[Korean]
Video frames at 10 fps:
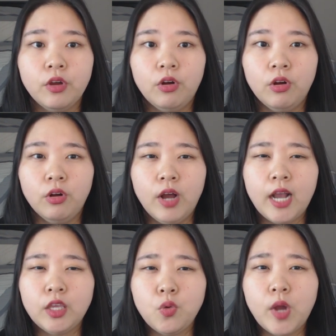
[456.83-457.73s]
어,
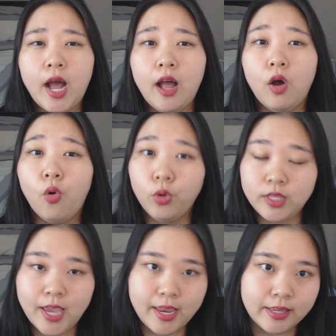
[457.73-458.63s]
학교가
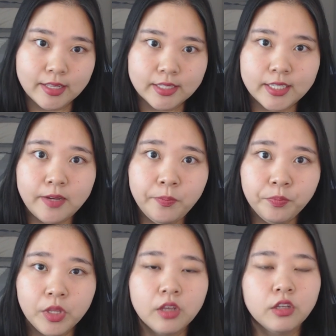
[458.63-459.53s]
어디에 있는지
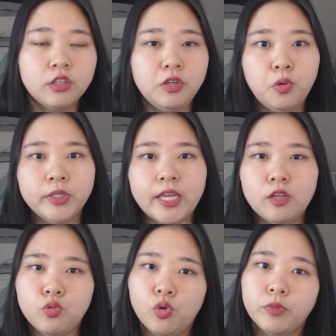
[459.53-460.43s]
그리고
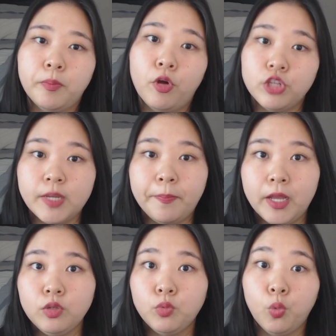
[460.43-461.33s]
나는 조금 더
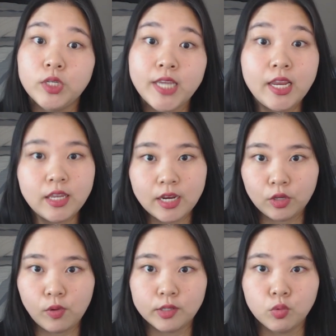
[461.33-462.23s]
번잡한 도시에 있는
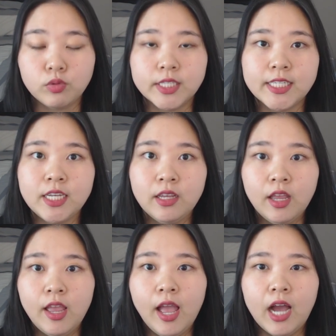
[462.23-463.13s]
학교가 좋은지
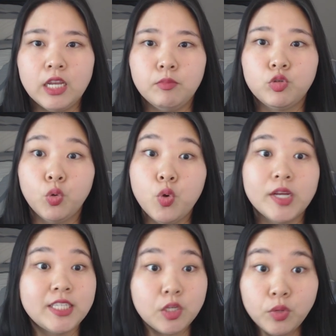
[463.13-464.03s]
아니면
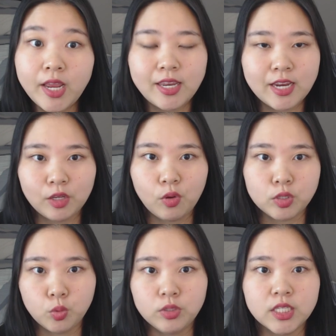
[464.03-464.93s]
조용한 시골에 있는
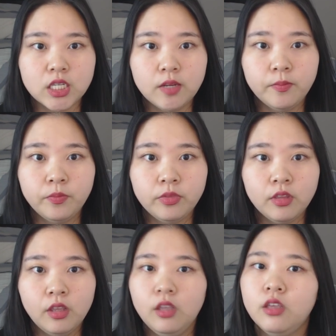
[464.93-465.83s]
학교가 좋은지
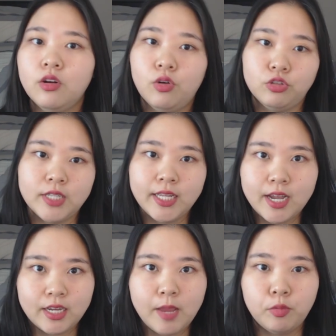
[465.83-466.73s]
이런 것도
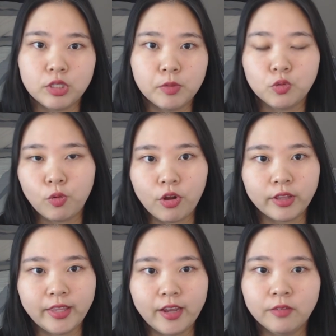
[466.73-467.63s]
생각을 해보시면 좋을 것
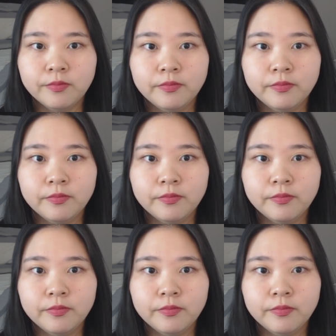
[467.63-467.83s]
같아요.